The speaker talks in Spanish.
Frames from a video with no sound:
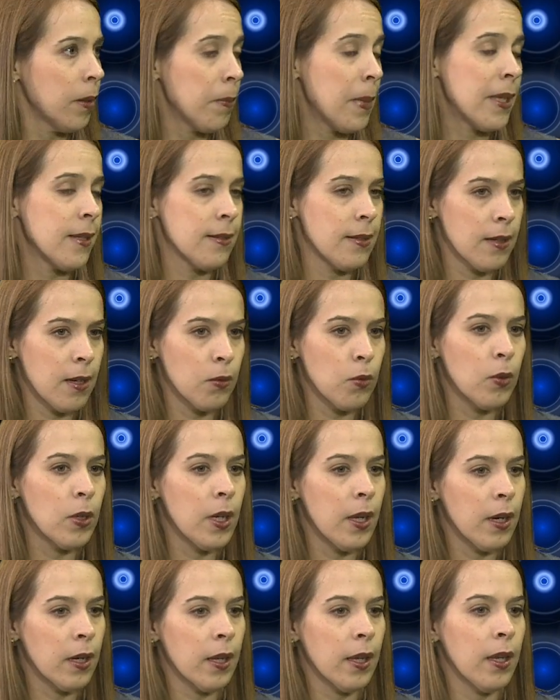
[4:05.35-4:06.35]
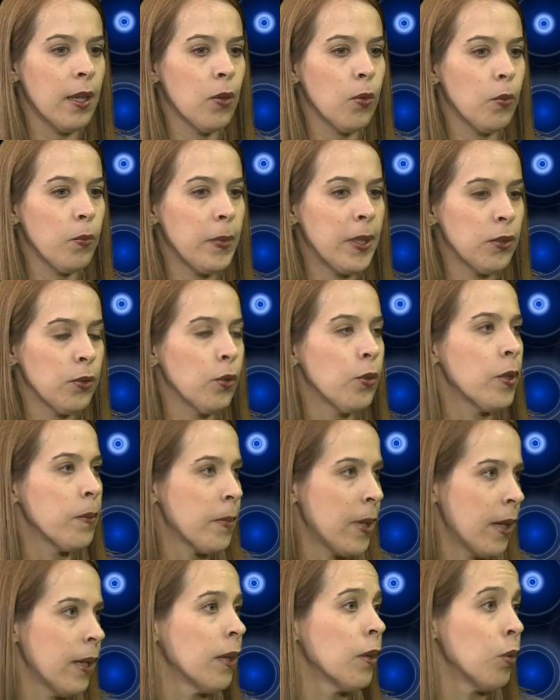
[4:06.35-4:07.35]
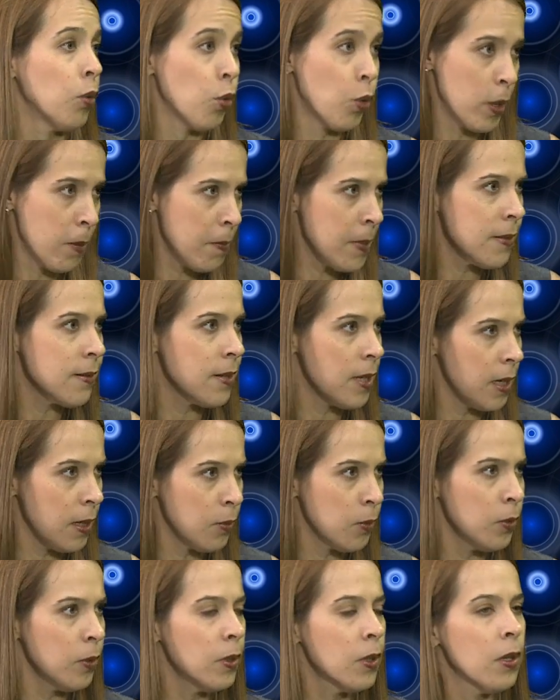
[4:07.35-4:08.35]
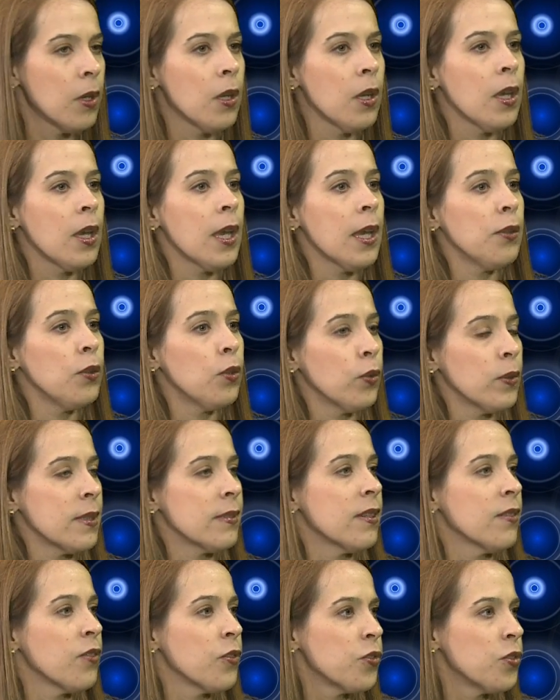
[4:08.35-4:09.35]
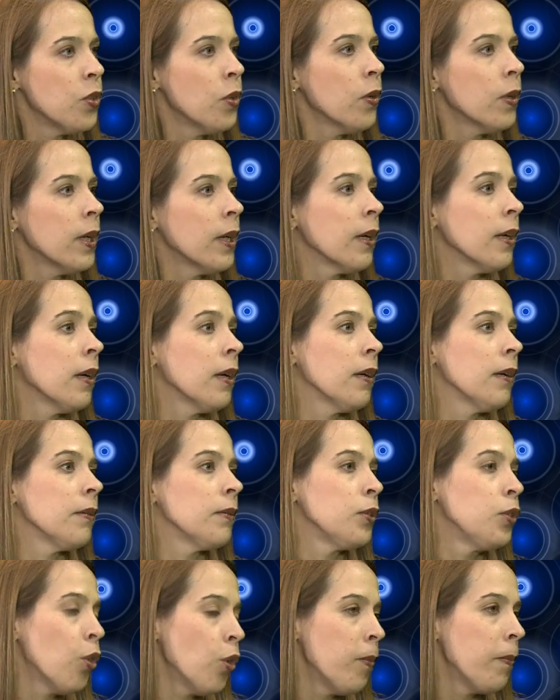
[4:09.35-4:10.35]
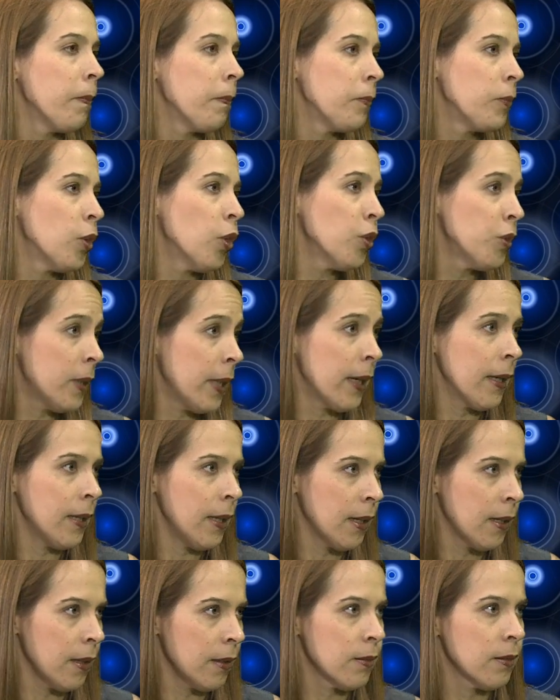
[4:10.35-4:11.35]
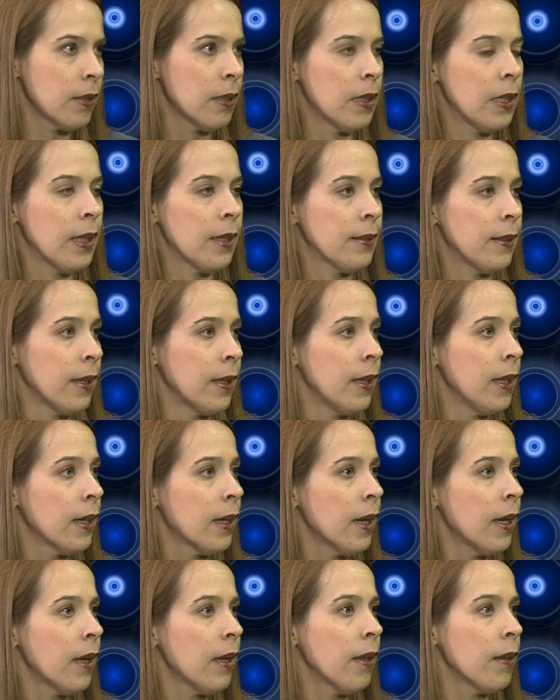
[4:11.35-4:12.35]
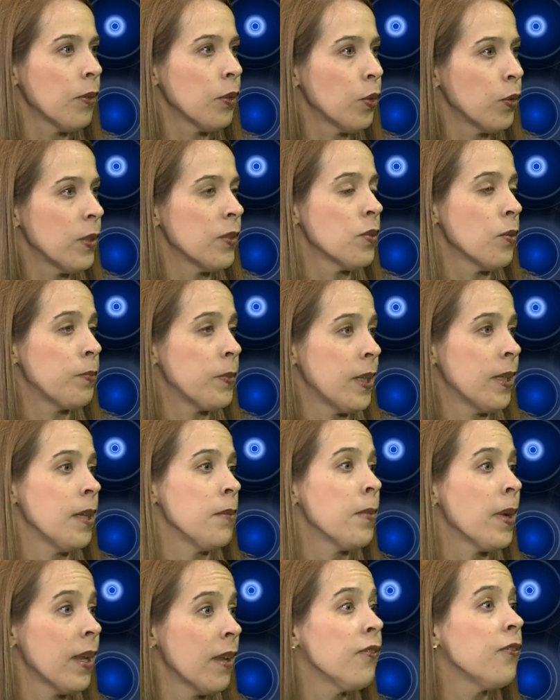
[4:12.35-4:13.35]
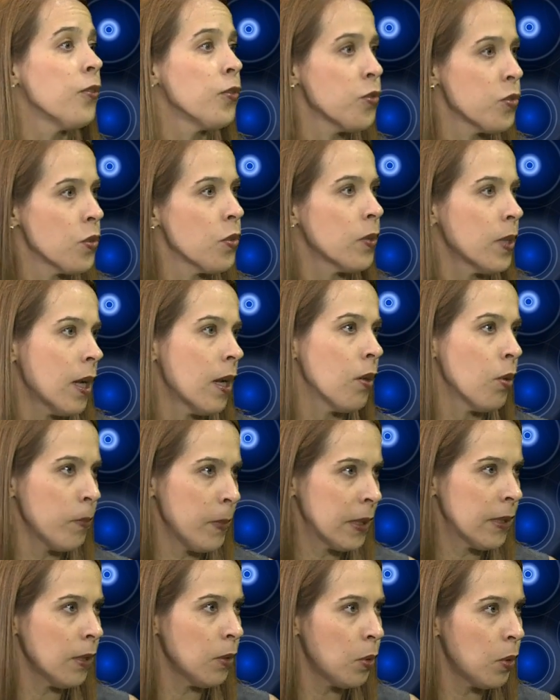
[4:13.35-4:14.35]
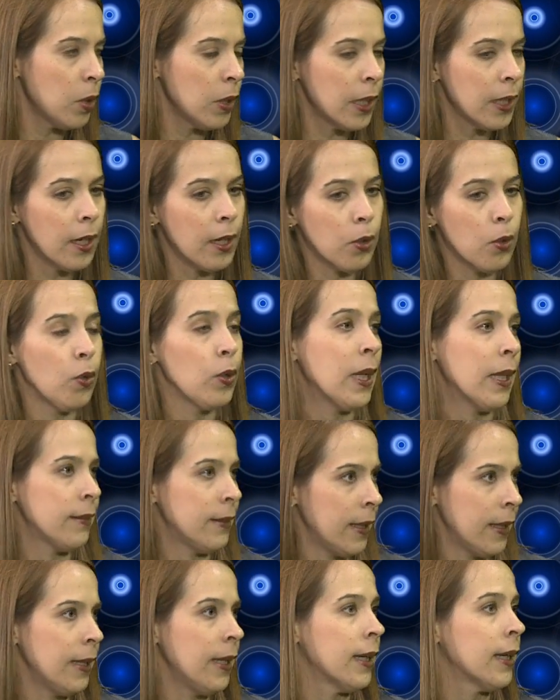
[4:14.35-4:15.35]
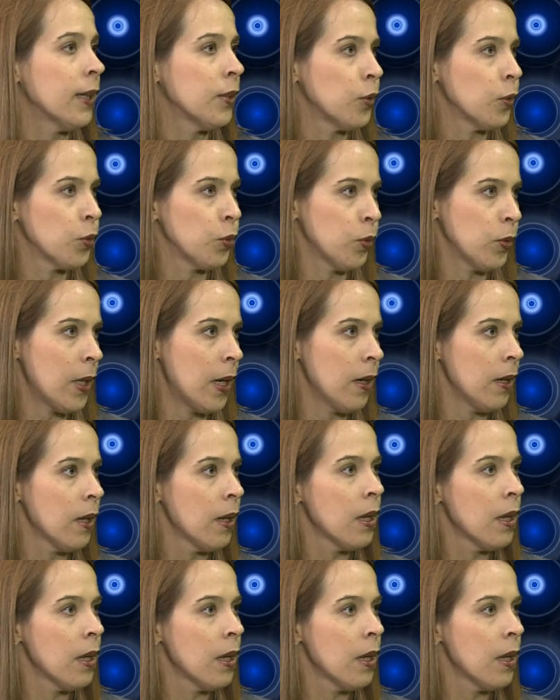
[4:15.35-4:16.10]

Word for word: en medicina nuclear, es un método de imagen no invasivo, donde se fusionan dos, técnicas, la técnica donde se obtiene imagen funcional o metabólica con la técnica estructural.